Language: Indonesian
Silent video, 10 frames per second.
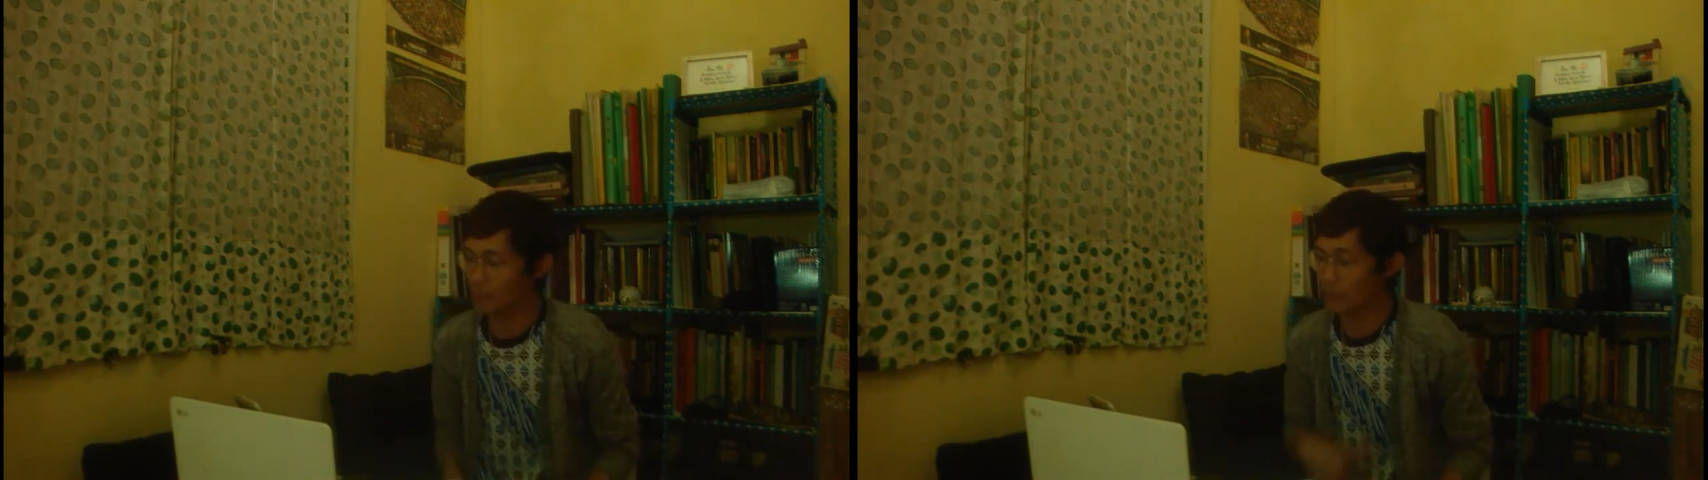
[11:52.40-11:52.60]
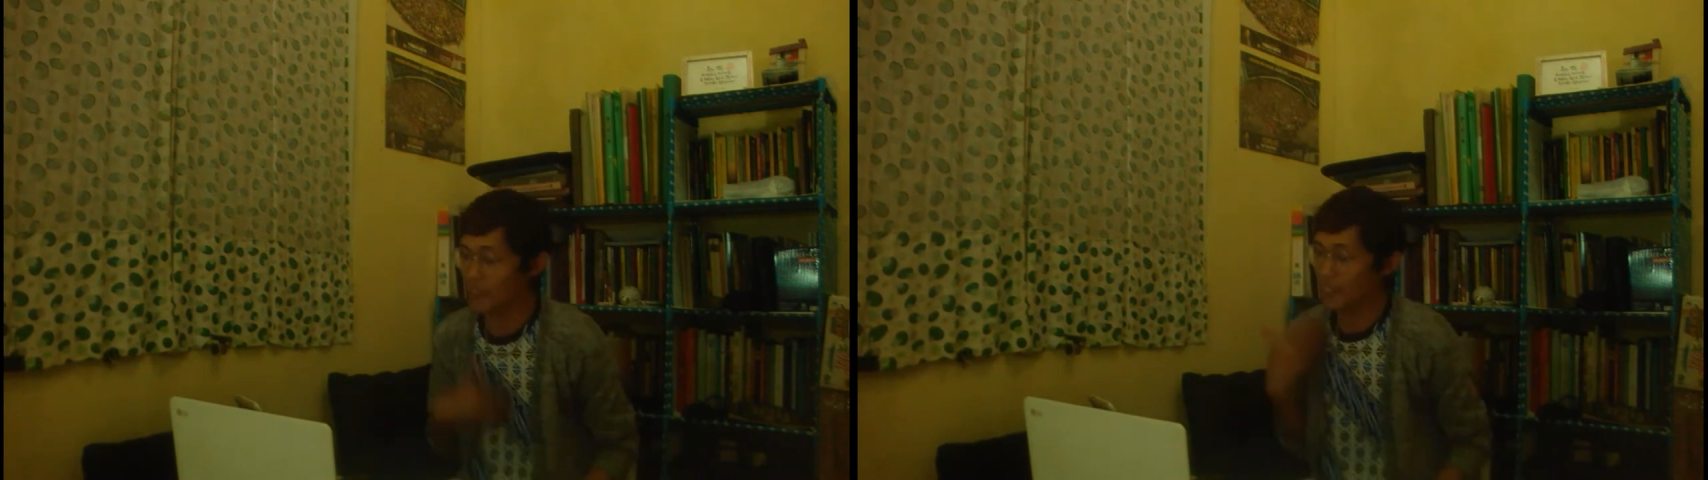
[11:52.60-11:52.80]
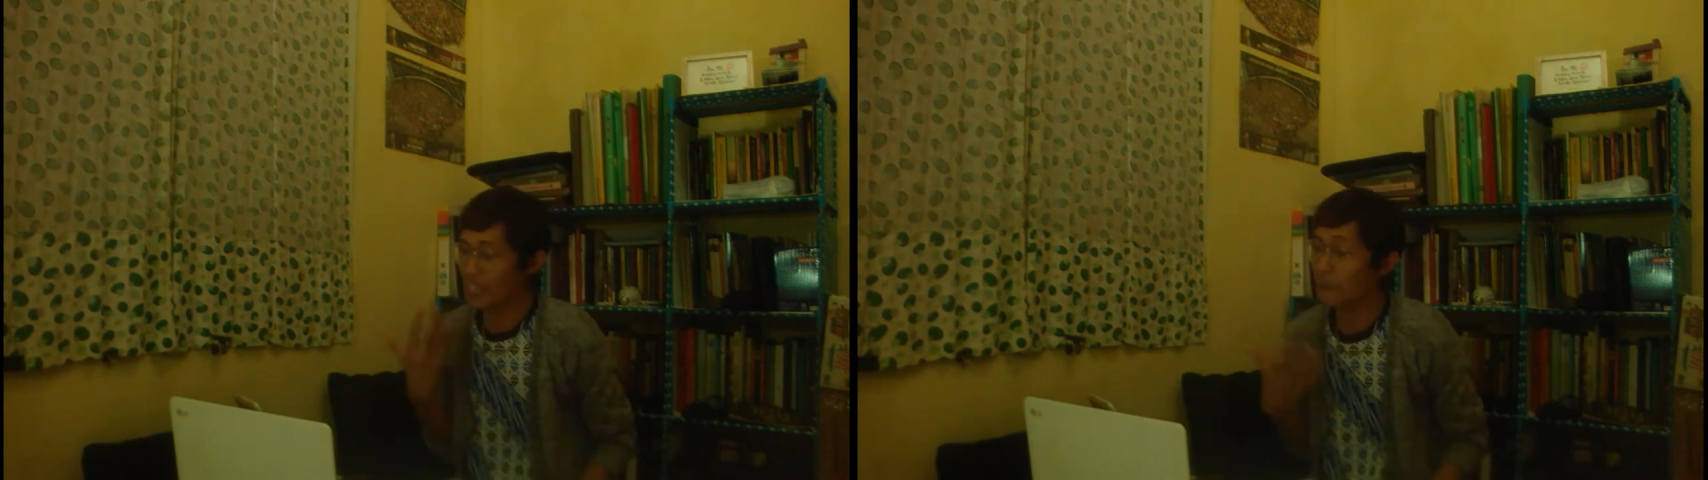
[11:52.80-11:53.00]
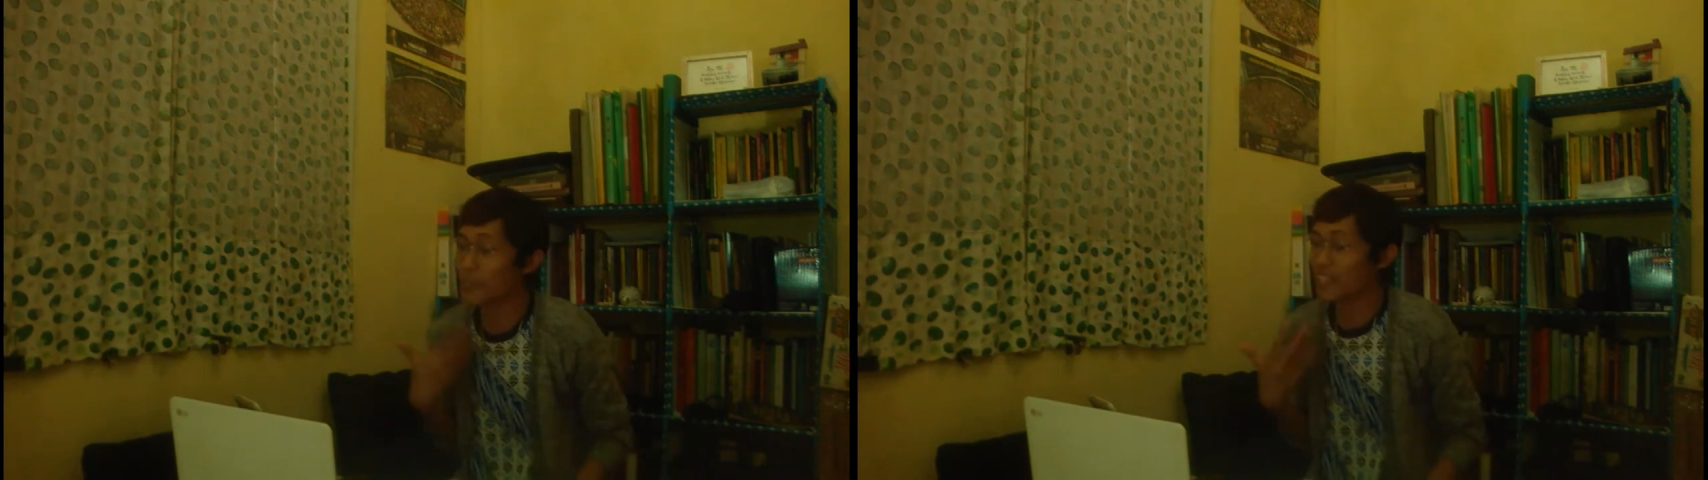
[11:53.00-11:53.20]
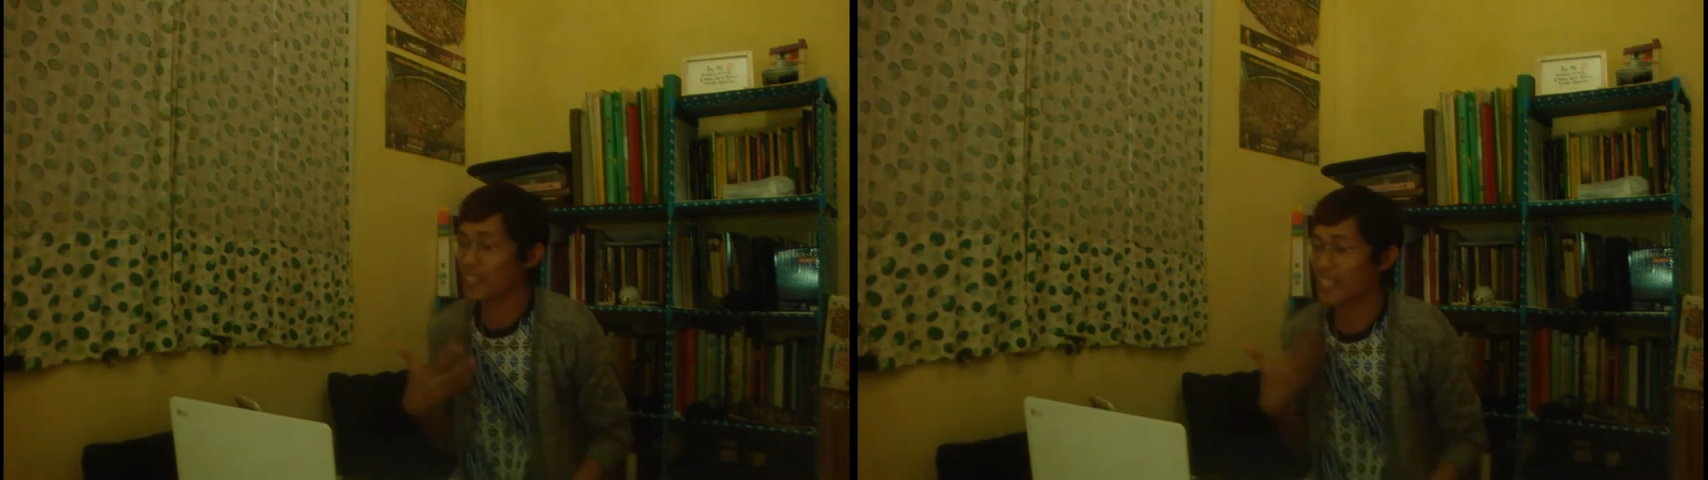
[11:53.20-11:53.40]
lagi
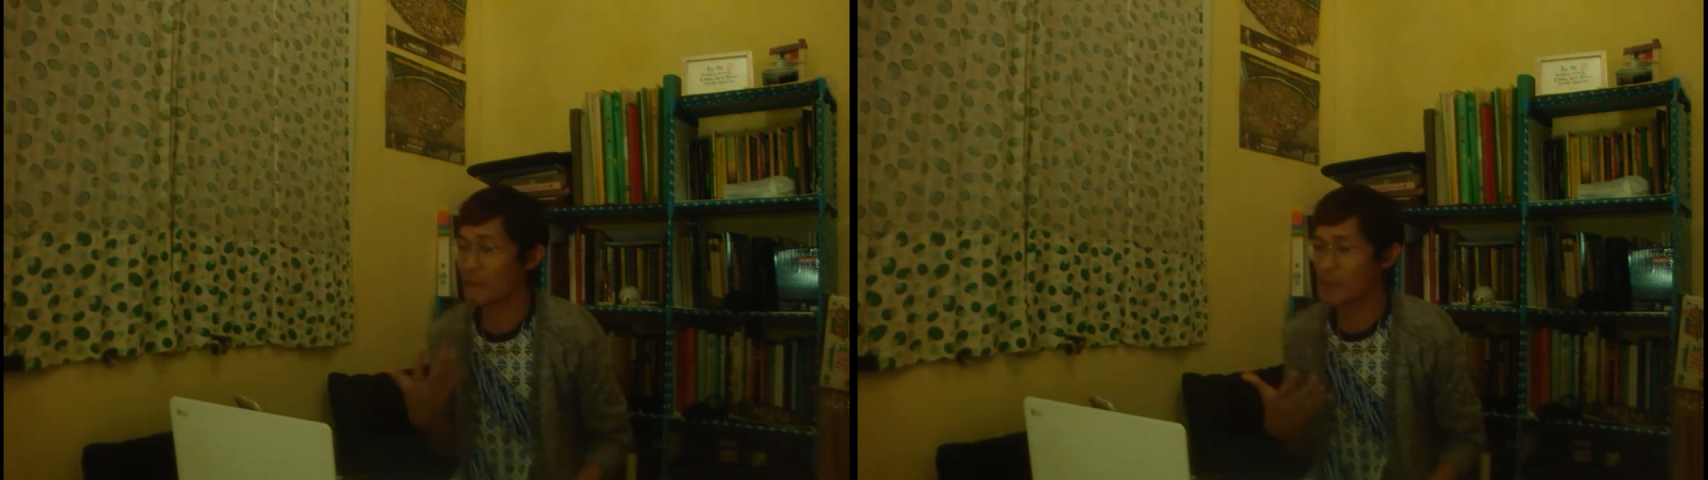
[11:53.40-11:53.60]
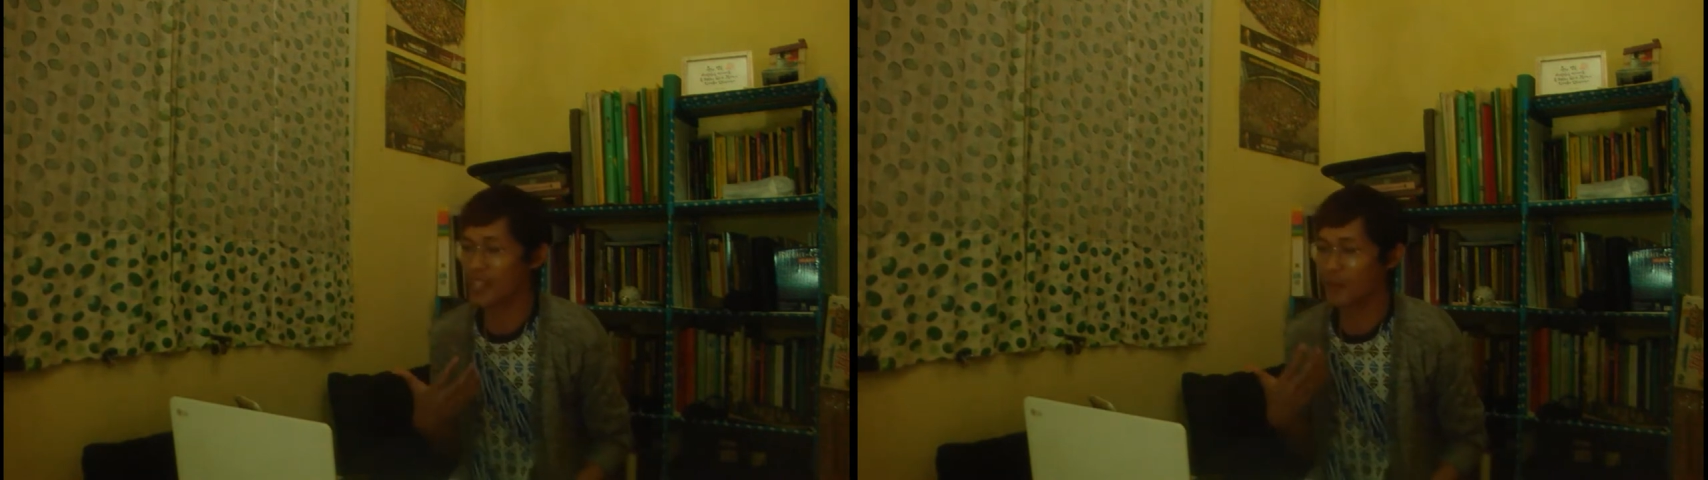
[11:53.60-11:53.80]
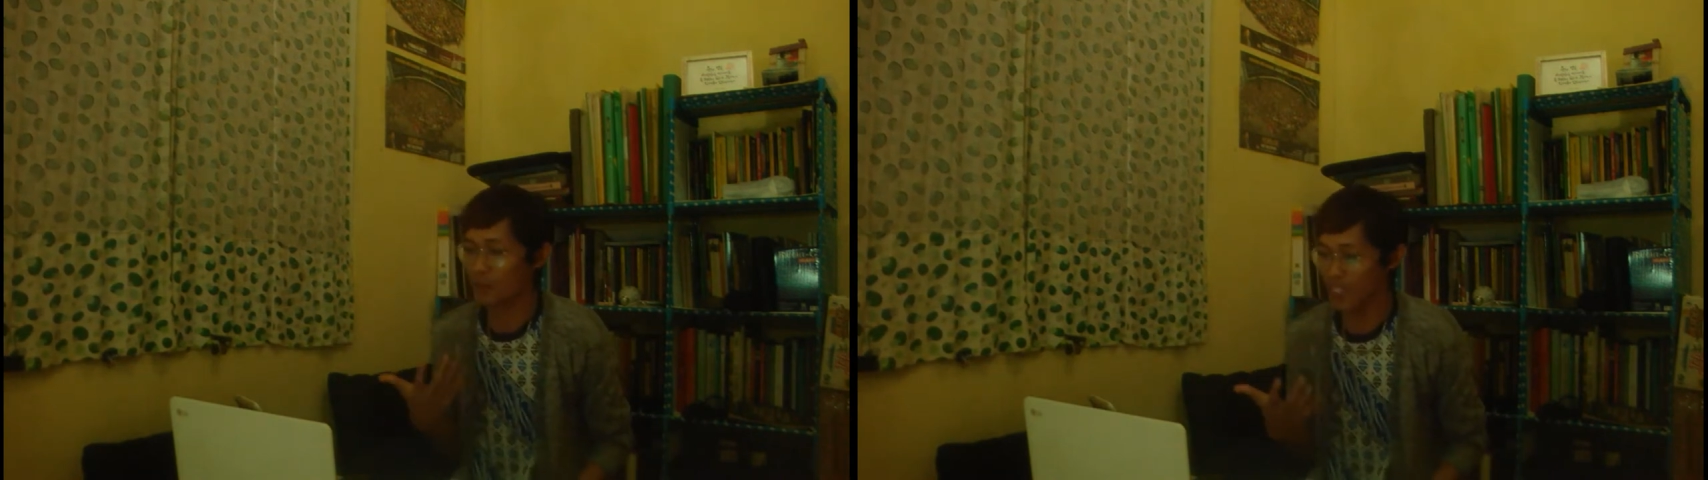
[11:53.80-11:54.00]
sambil sambil